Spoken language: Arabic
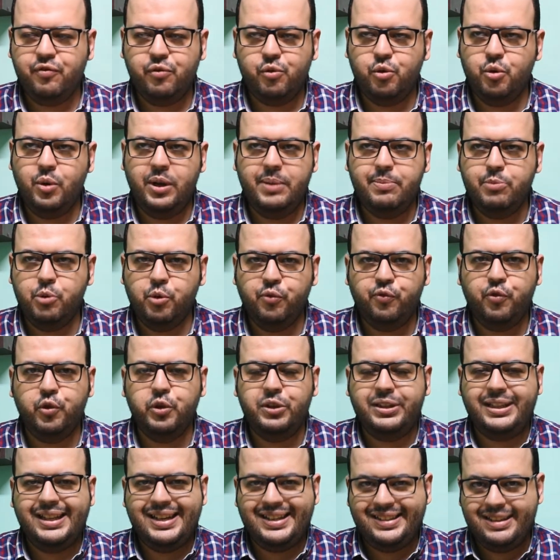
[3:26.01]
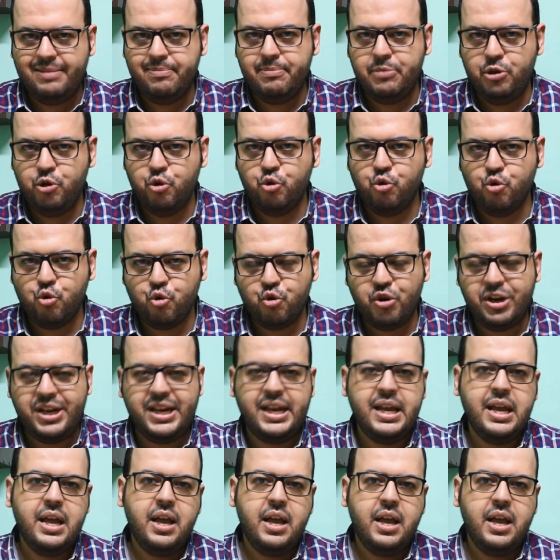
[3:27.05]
كل واحد منهم فوق ال 30 مليون اغنيه